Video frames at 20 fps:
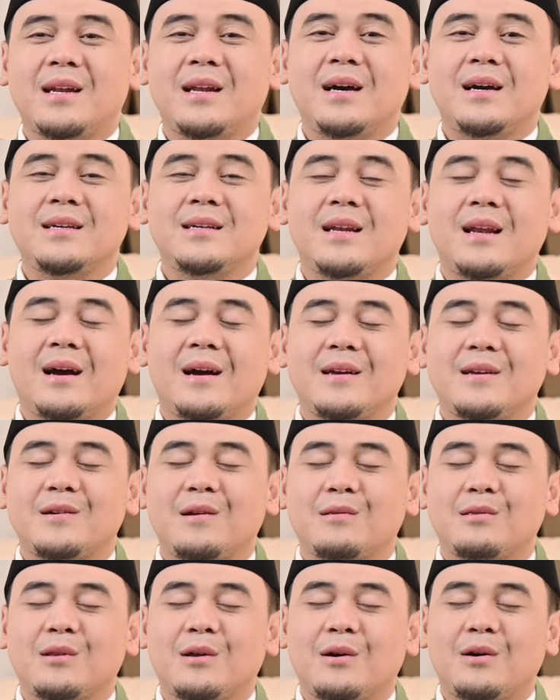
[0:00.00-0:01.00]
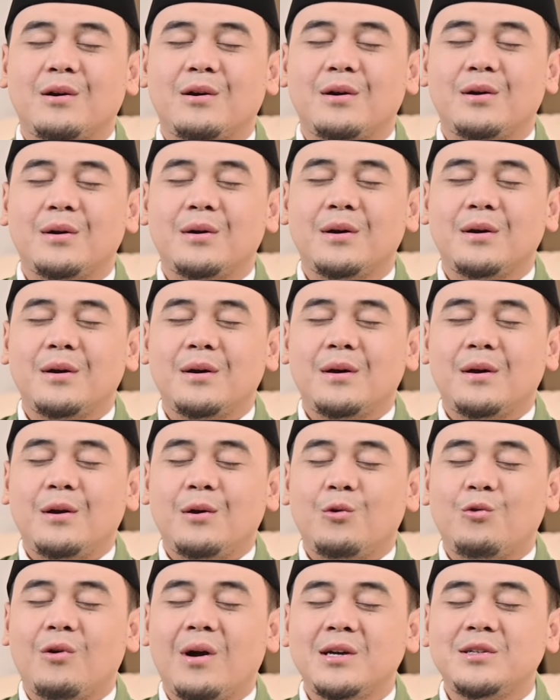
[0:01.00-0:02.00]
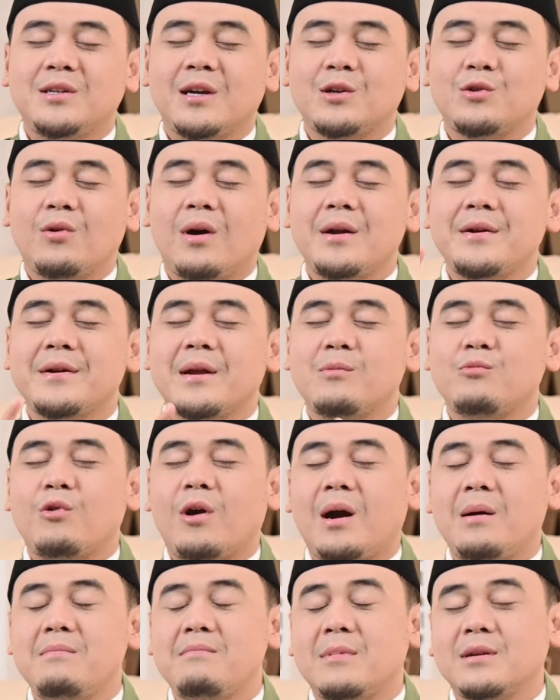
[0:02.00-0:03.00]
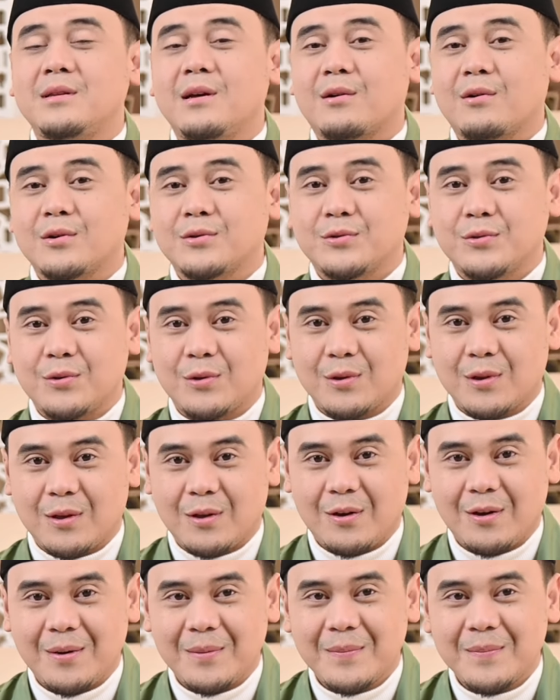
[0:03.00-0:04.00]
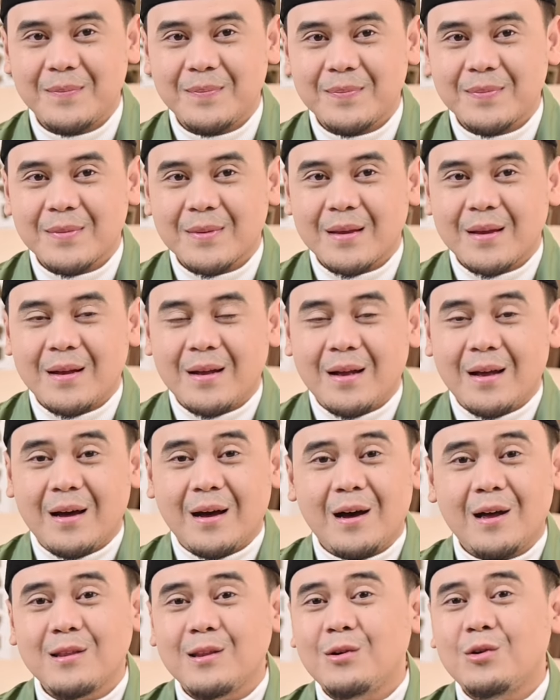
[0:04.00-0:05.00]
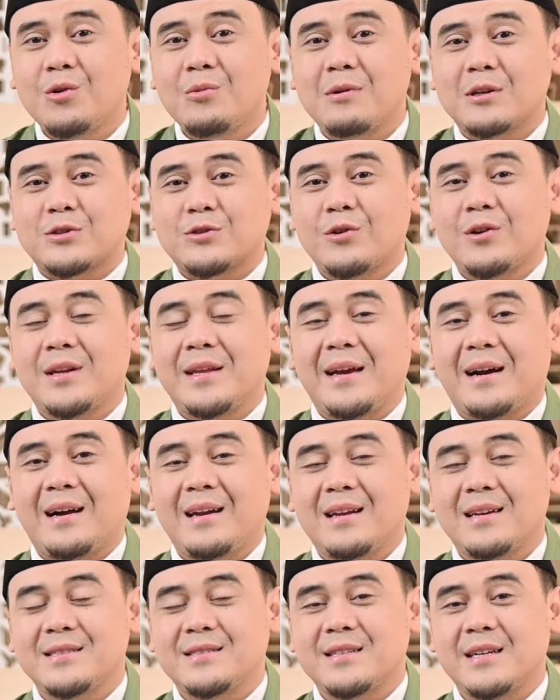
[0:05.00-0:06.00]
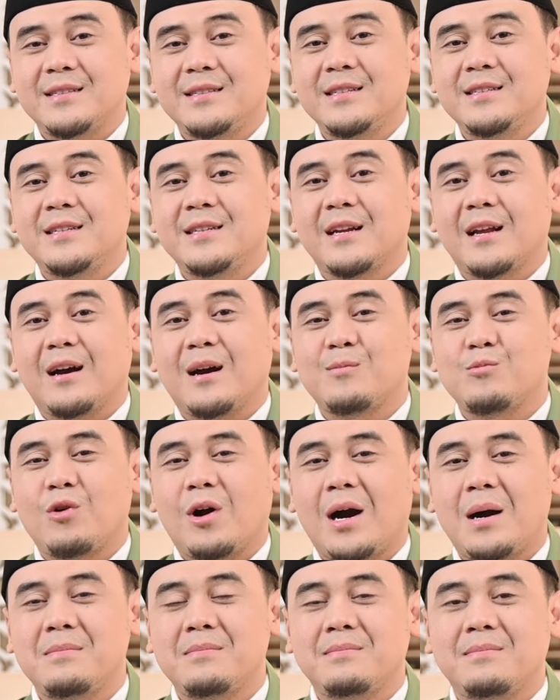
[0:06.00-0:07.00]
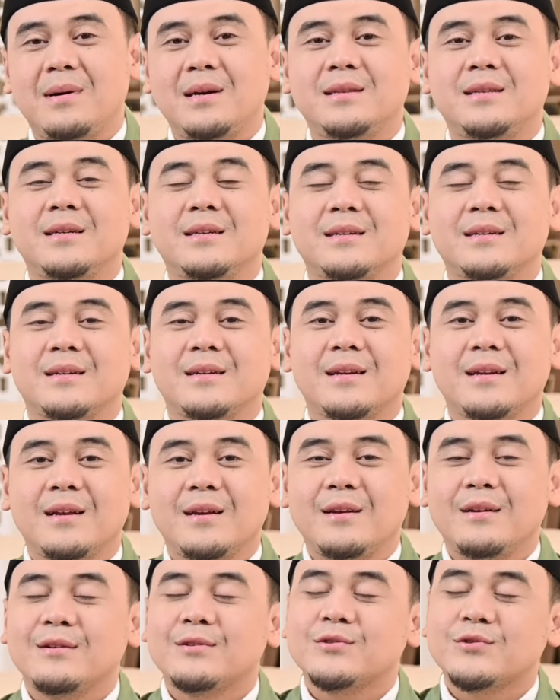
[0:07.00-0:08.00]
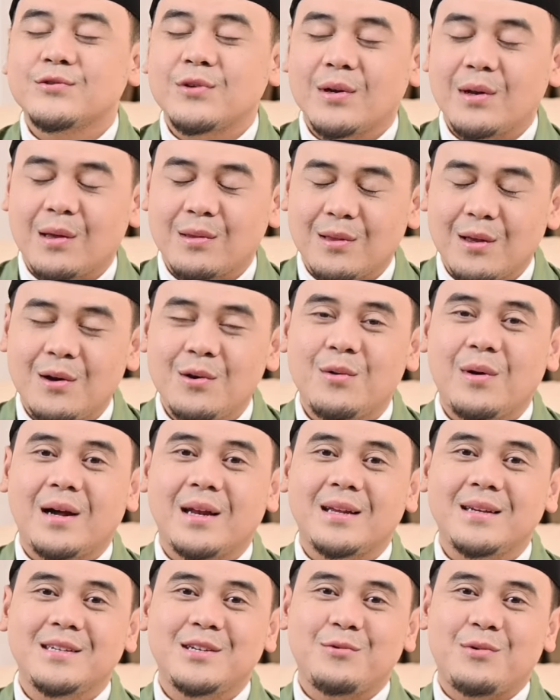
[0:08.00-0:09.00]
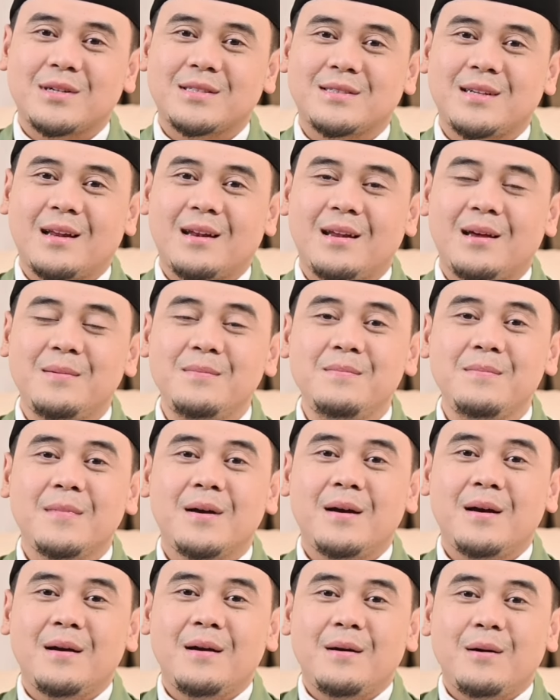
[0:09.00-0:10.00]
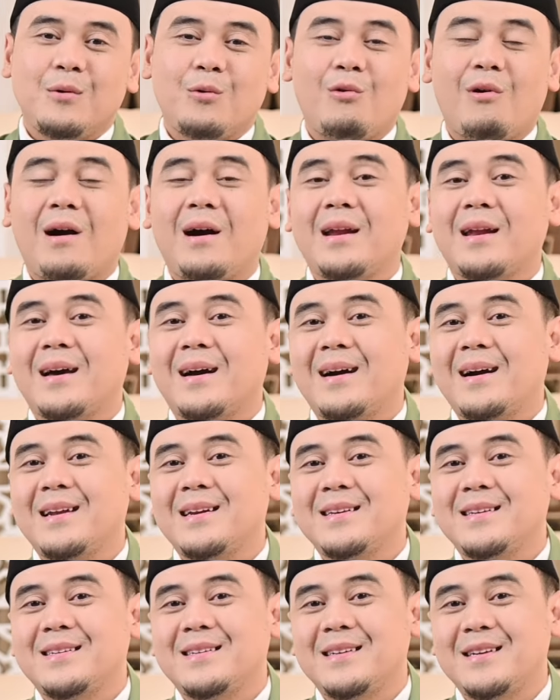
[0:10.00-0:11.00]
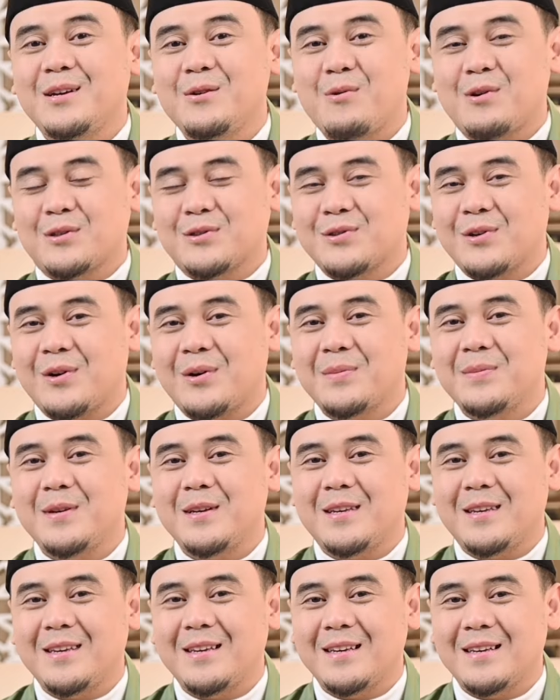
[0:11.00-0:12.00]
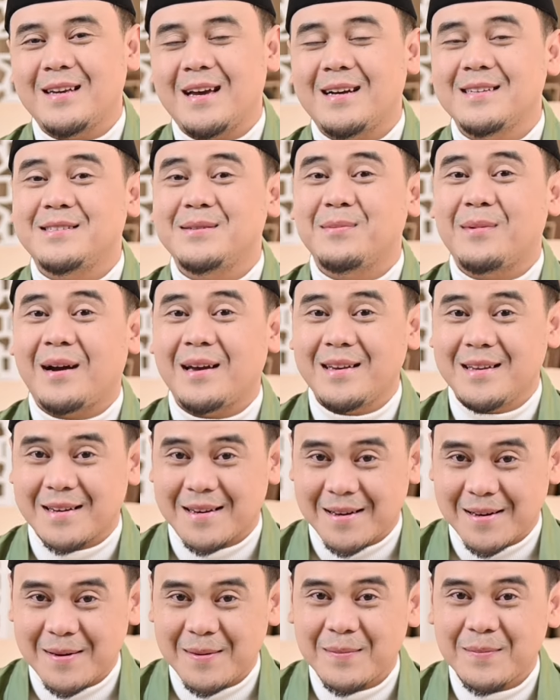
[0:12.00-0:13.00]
an la ilaha illallah wa asyhadu anna Muhammadar Rasulullah. Allahumma sholli ala sayyidina Muhammadin sallallahu alaihi wasallam wa ala alihi wa sahbihi ajmain.